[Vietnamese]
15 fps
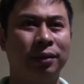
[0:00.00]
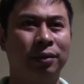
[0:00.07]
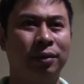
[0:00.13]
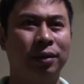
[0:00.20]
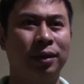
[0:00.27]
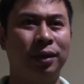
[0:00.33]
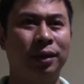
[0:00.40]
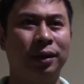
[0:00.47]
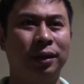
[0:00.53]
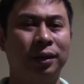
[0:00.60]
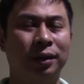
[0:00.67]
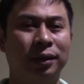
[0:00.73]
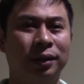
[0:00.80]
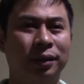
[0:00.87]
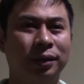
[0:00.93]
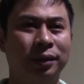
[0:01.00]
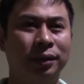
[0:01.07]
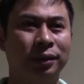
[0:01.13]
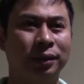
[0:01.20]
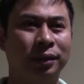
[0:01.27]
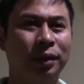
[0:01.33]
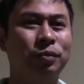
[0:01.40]
ờ,
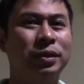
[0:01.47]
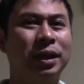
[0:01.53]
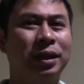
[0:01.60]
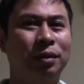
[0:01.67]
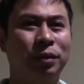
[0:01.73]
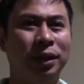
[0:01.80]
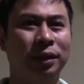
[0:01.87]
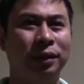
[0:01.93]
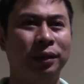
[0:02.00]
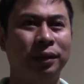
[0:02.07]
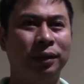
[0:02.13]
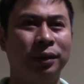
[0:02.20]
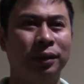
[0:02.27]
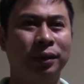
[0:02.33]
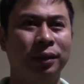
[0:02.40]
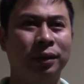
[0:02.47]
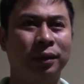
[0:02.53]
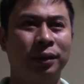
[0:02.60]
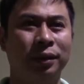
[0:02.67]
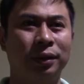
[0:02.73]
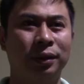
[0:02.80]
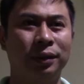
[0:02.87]
thấm sang nhà mình
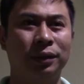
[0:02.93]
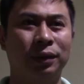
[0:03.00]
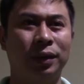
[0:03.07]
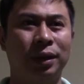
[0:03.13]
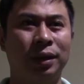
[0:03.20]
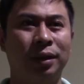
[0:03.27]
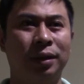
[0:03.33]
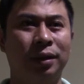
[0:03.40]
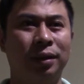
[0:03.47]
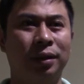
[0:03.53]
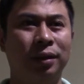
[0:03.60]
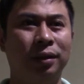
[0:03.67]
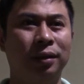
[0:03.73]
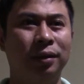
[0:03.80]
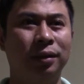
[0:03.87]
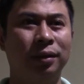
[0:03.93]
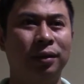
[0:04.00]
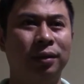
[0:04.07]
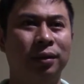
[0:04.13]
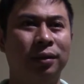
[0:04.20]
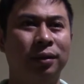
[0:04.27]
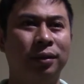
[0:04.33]
rồi là
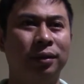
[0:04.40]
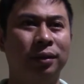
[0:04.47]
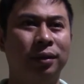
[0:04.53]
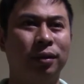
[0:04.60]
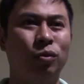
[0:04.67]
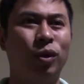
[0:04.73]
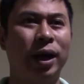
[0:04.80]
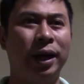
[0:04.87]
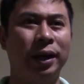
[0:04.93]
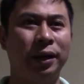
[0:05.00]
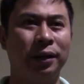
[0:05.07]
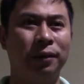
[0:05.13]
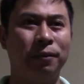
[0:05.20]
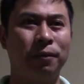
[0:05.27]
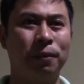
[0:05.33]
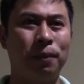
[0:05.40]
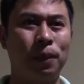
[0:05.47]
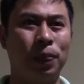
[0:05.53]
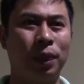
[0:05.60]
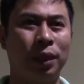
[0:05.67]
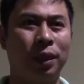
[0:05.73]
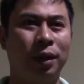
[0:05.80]
ở ngoài
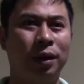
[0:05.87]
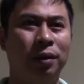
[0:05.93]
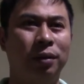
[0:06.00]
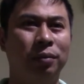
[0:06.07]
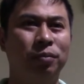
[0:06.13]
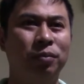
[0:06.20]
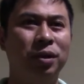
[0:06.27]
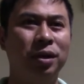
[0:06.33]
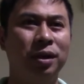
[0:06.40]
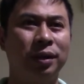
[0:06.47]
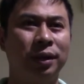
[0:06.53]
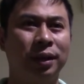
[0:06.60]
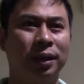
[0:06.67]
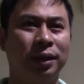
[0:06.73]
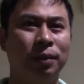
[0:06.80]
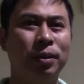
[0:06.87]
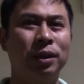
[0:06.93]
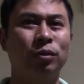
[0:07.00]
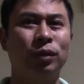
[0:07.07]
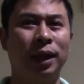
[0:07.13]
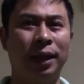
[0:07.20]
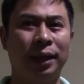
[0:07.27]
là mưa thì là thấm vào
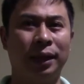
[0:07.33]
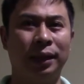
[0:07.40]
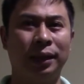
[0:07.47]
trong nhà